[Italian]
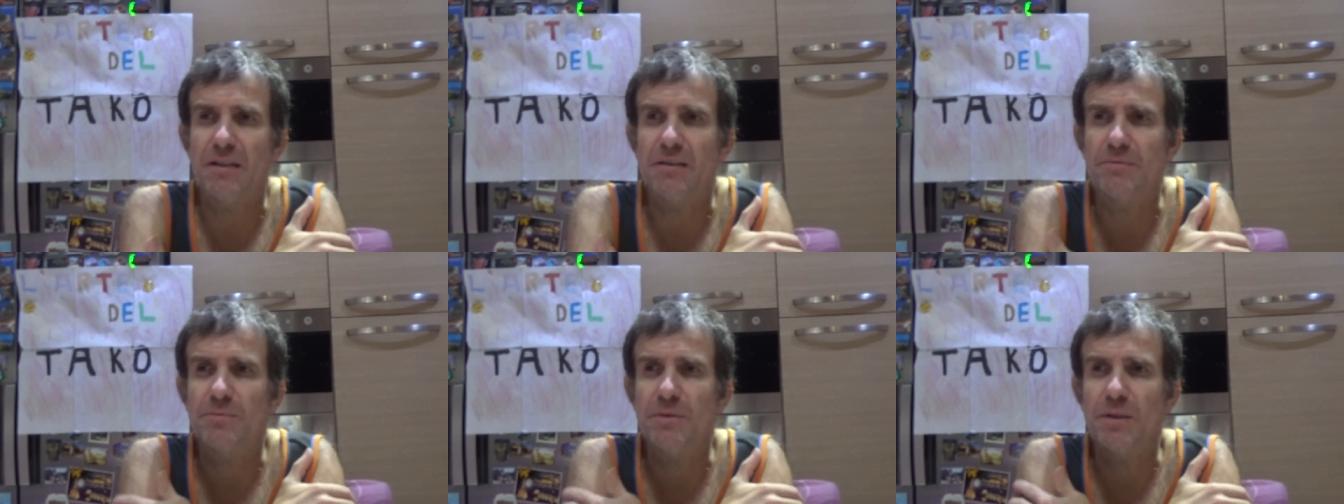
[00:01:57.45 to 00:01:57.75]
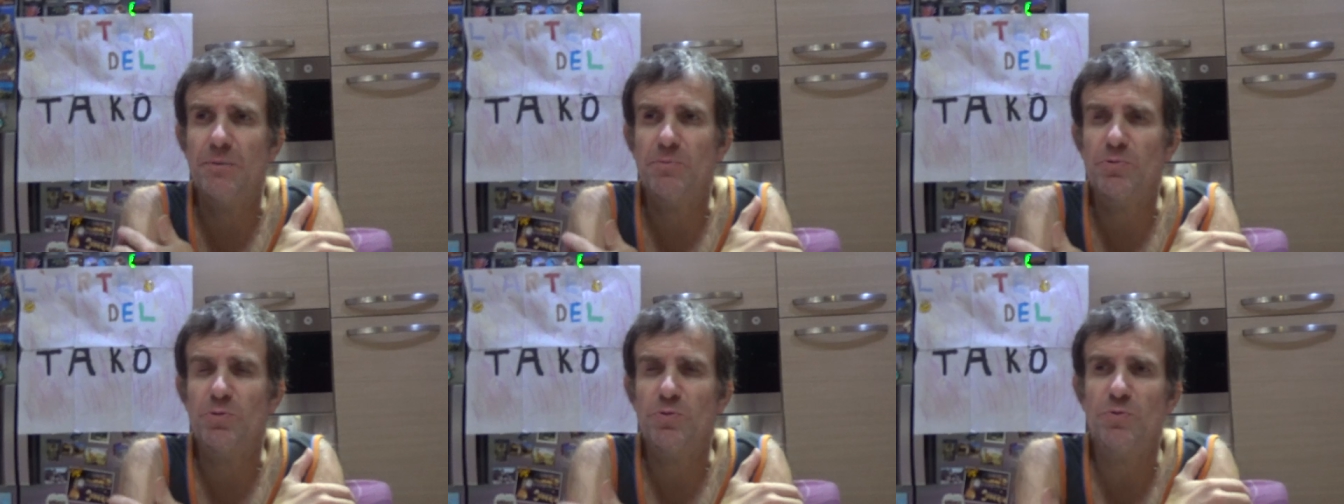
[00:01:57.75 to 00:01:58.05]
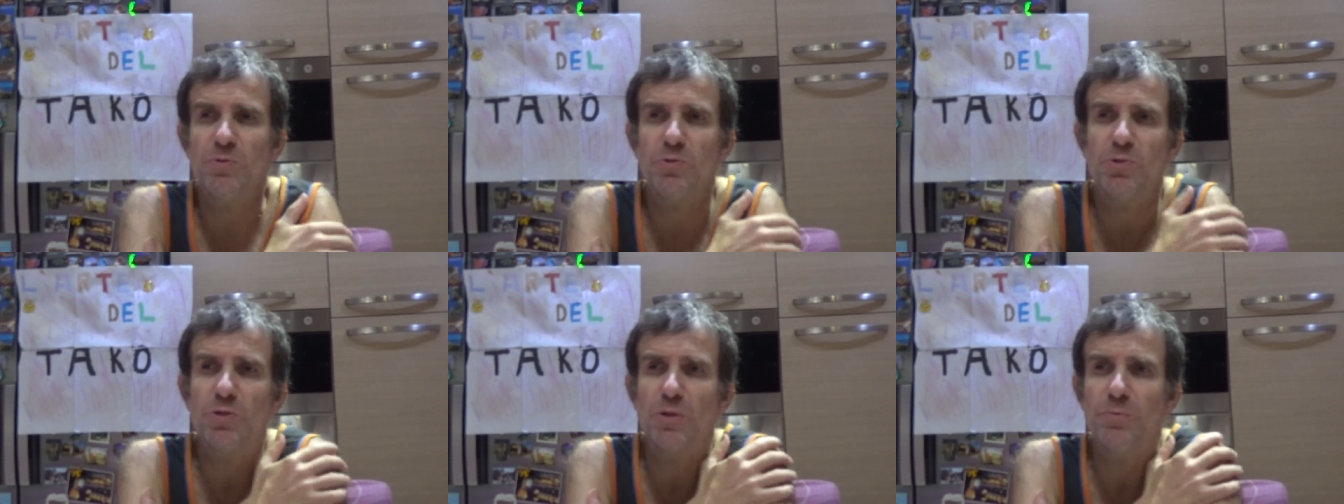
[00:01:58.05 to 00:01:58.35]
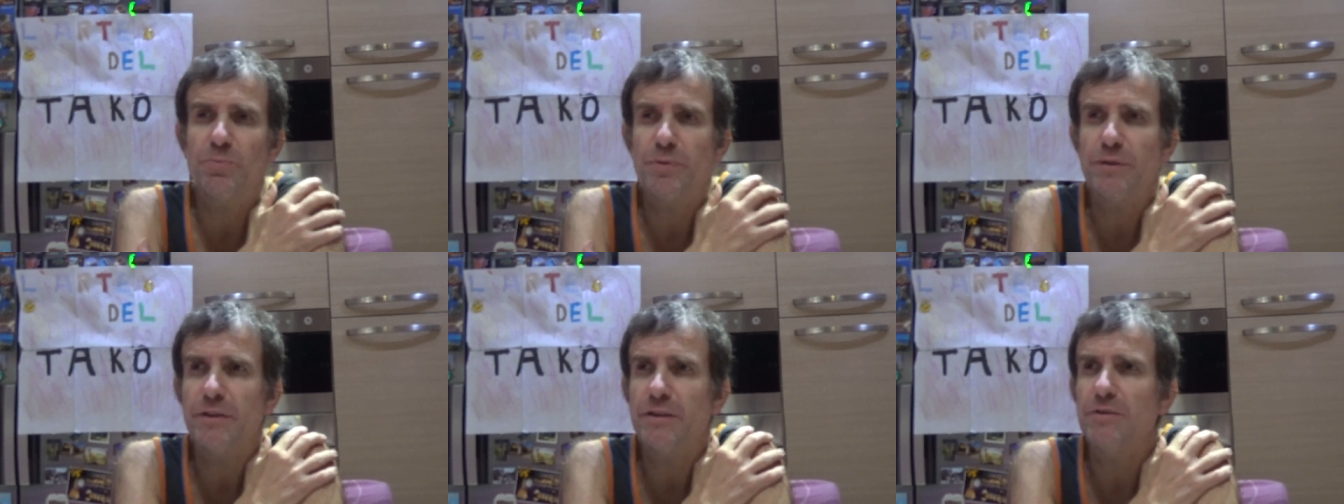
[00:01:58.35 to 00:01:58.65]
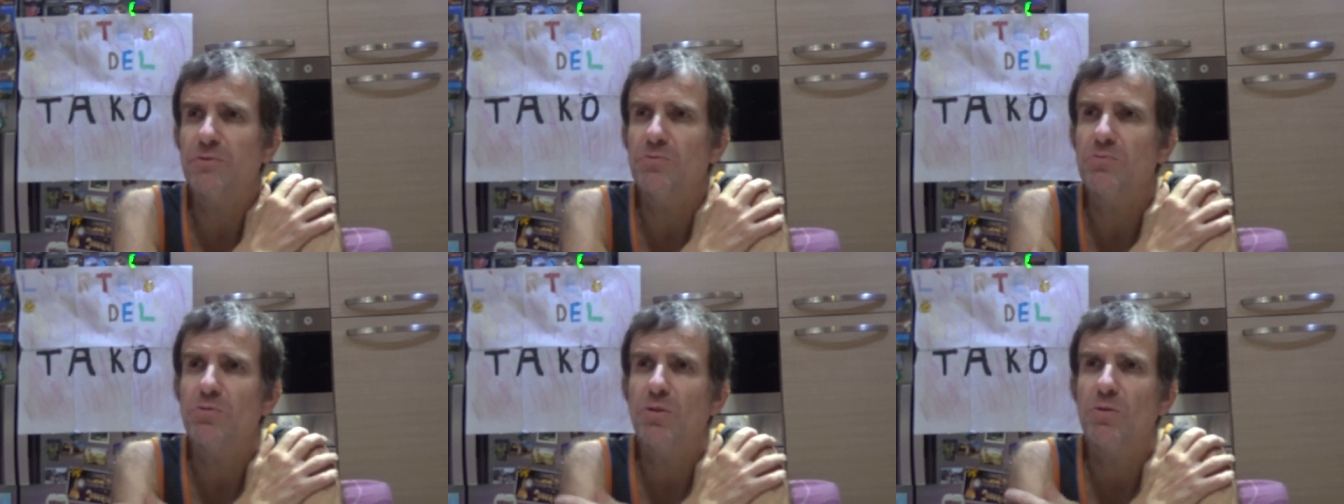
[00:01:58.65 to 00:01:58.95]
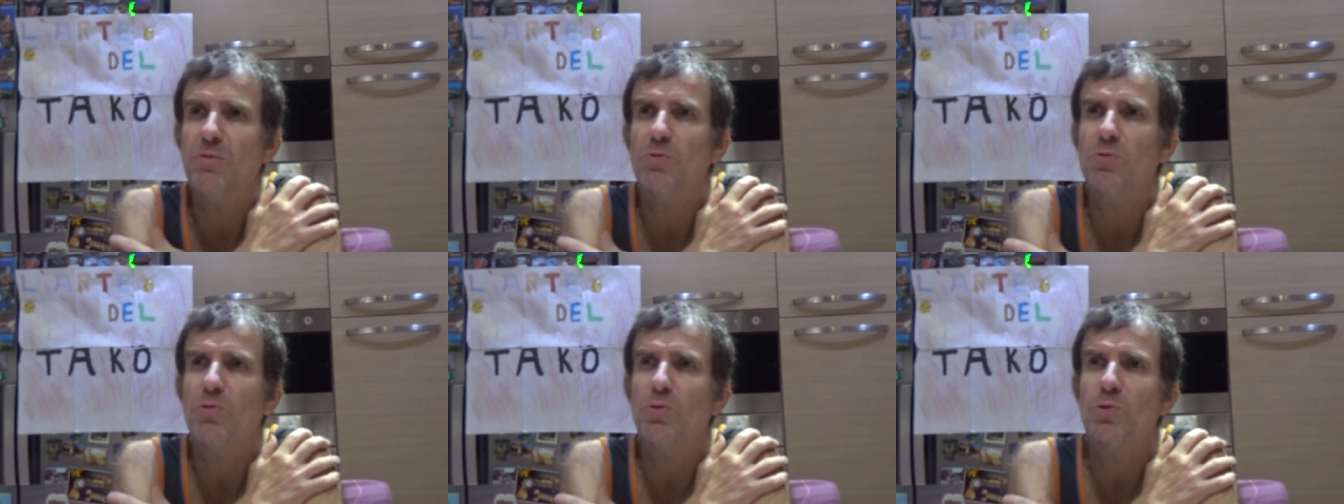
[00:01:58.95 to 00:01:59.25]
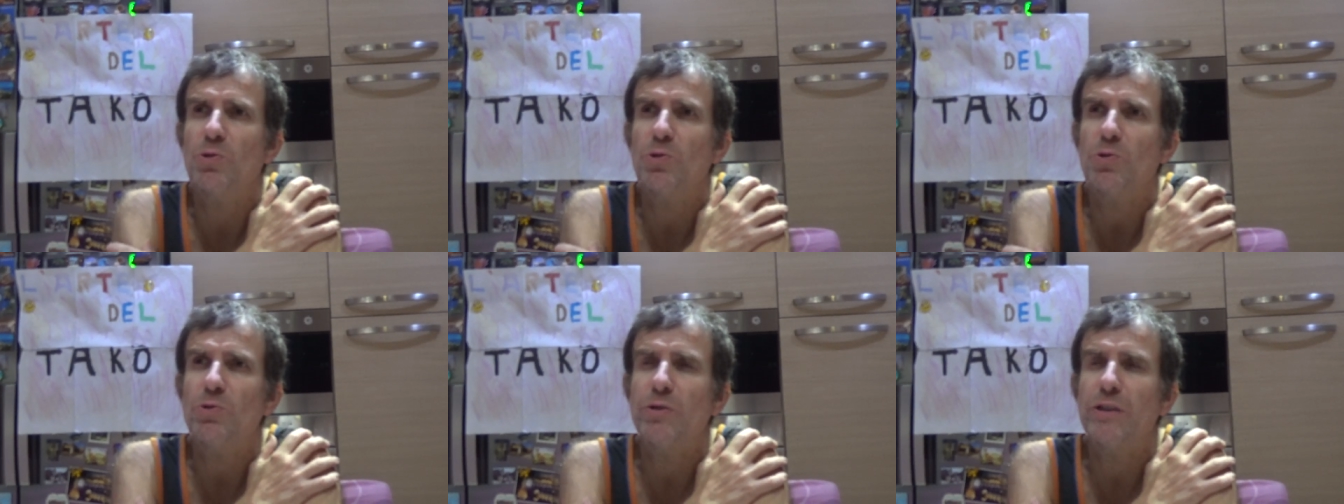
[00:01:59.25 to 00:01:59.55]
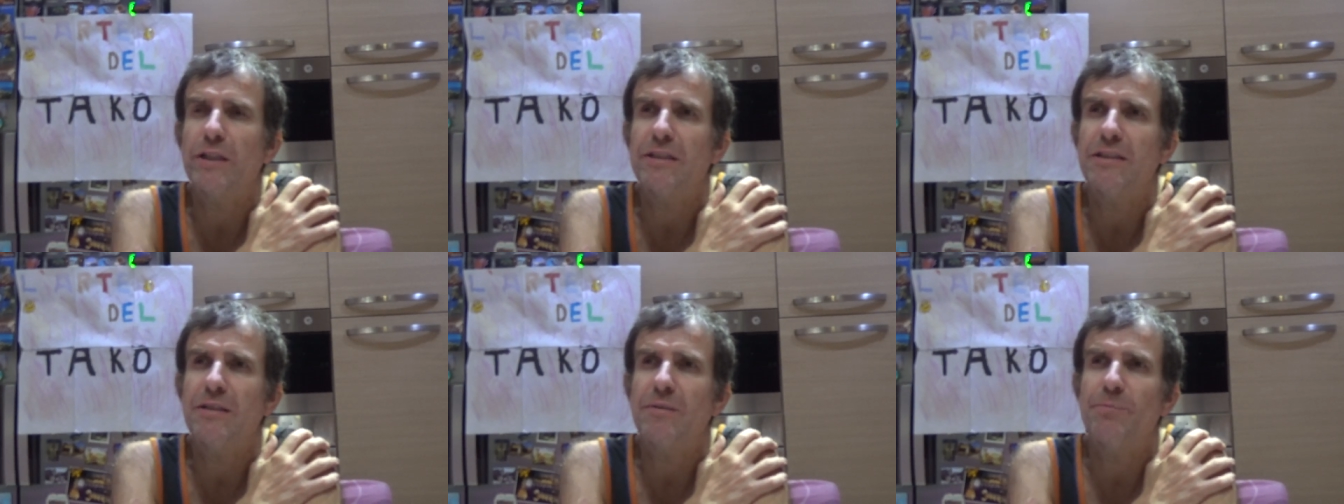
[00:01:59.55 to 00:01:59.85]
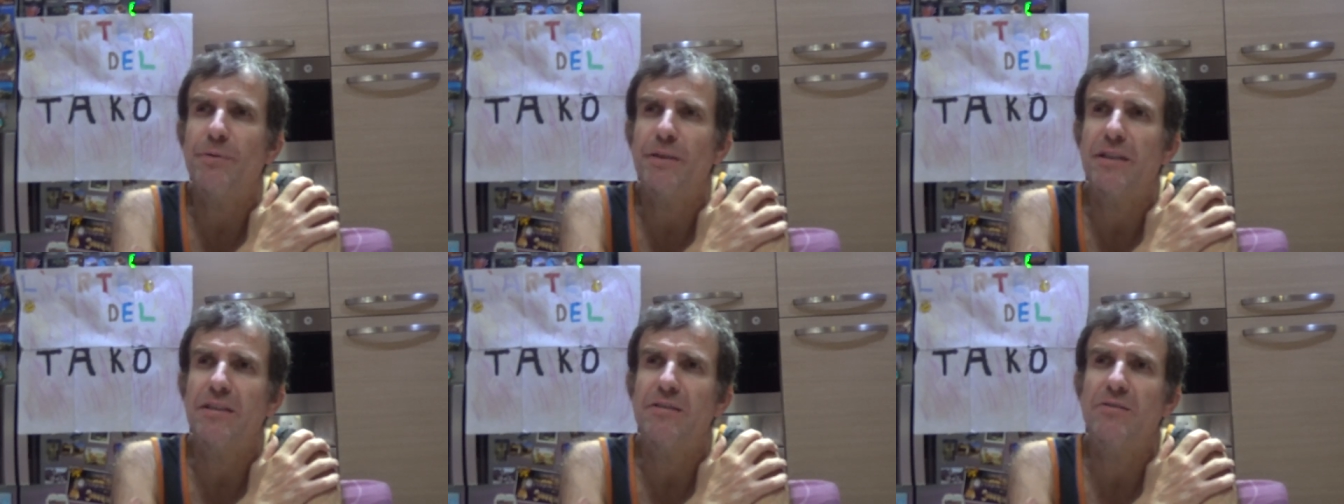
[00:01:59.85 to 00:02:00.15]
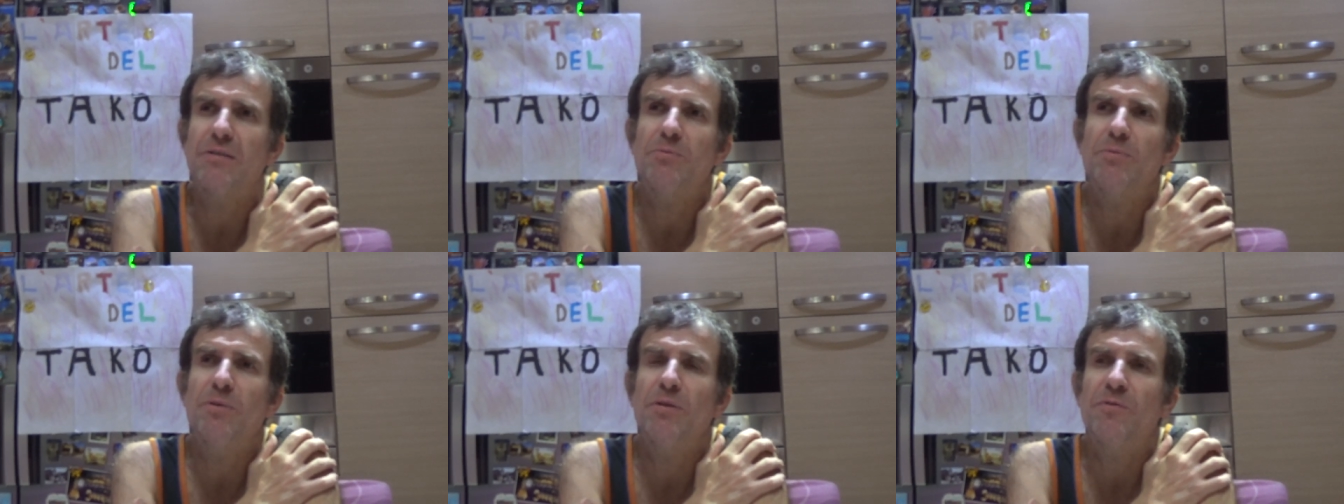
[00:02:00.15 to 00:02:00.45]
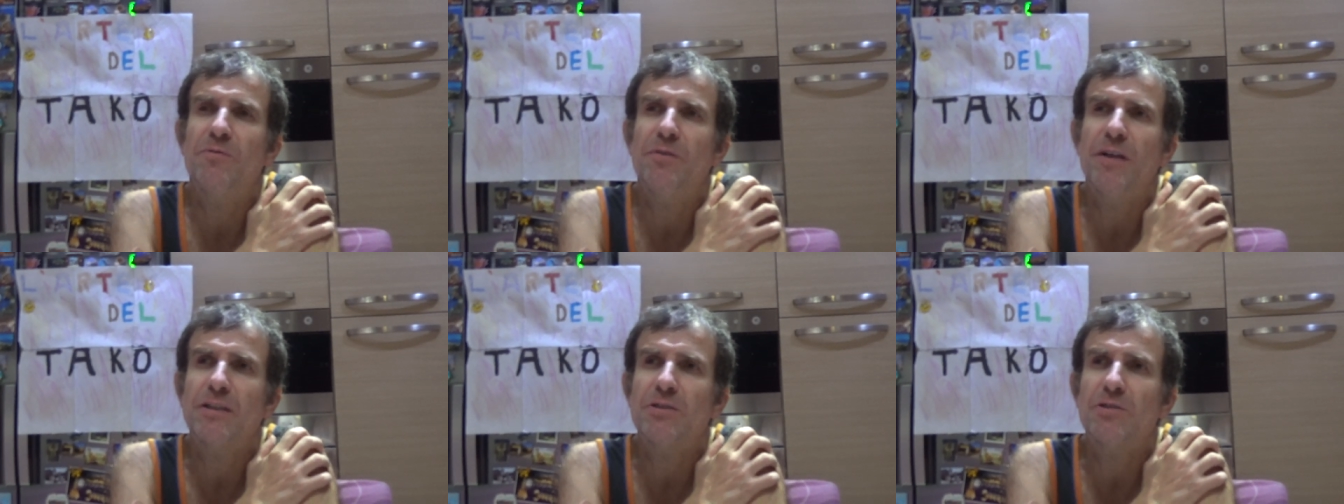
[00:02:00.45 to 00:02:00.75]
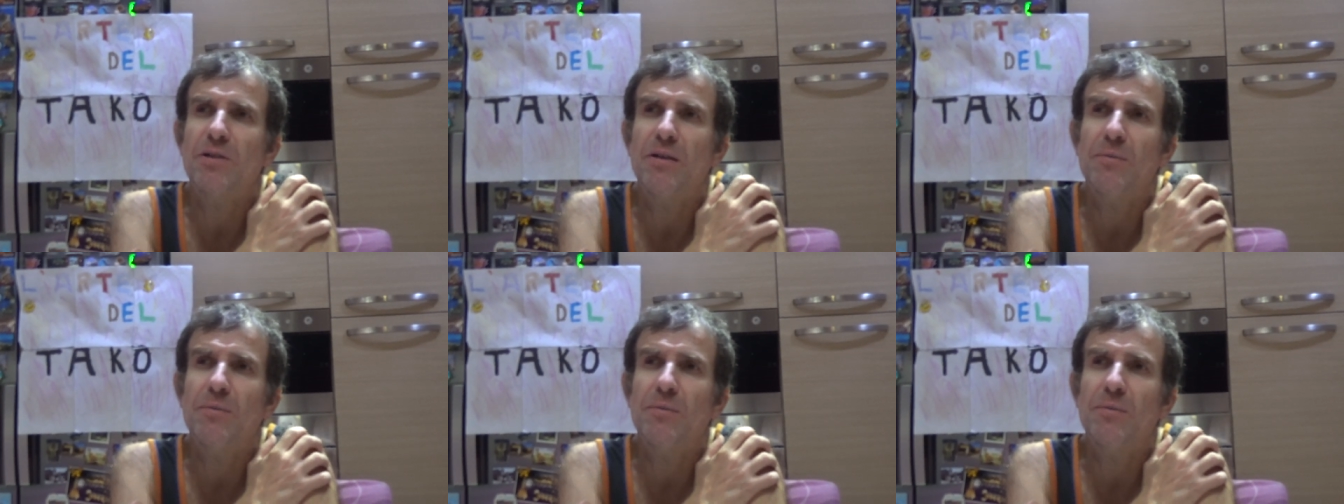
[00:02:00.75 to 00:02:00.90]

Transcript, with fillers: abbiamo dovuto aprire un nuovo conto corrente perché abbiamo fatto,